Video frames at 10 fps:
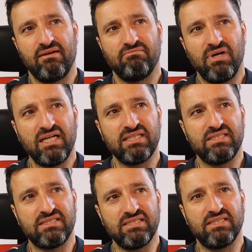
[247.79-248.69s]
mache
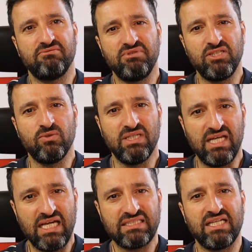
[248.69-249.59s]
ich dieses Video in
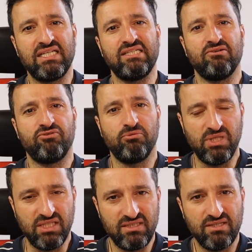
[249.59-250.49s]
erster Linie für
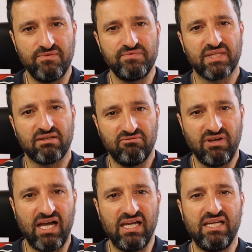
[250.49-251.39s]
mich,
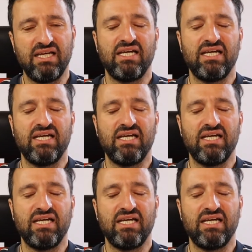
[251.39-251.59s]
weil